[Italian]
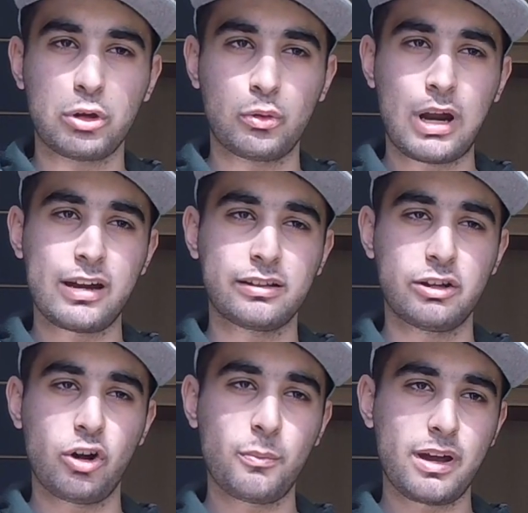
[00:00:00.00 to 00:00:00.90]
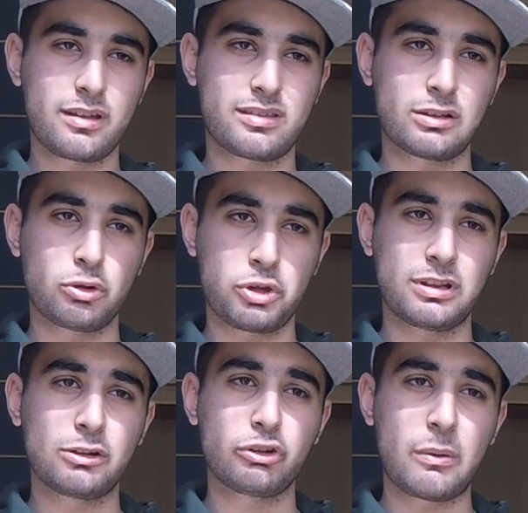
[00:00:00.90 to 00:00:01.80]
anulare di Roma è stato
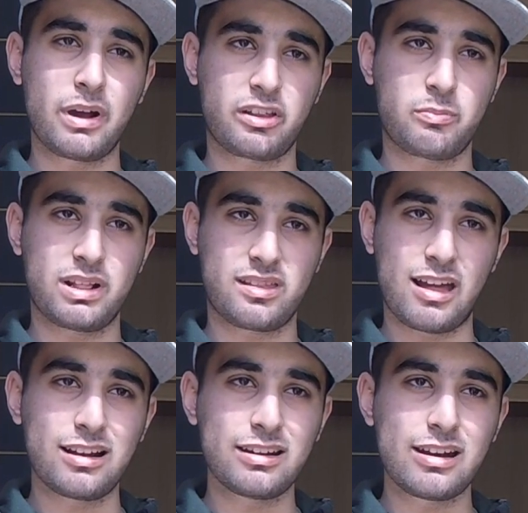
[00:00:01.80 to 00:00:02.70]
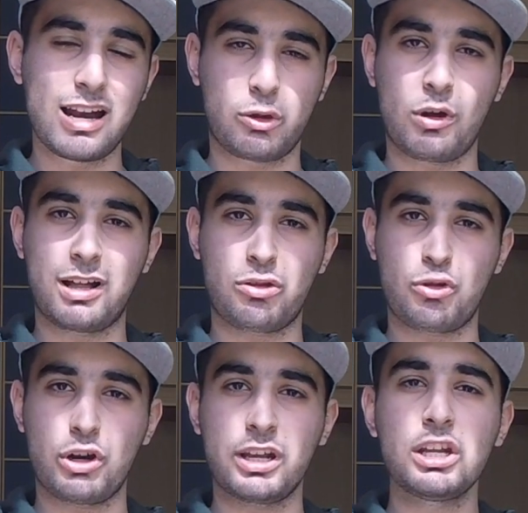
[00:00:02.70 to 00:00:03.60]
citato da Max Pezzali nella sua
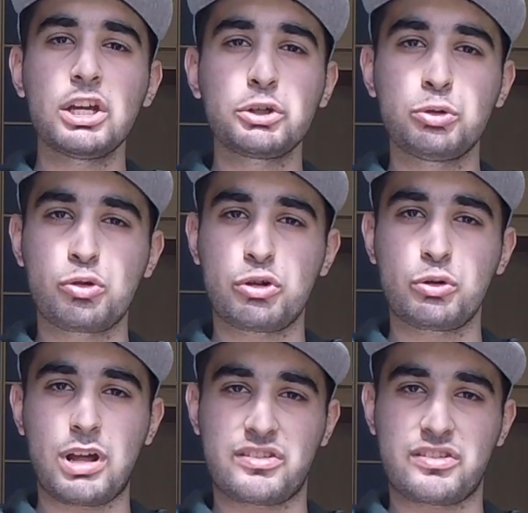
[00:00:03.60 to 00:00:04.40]
canzone Chiuso in una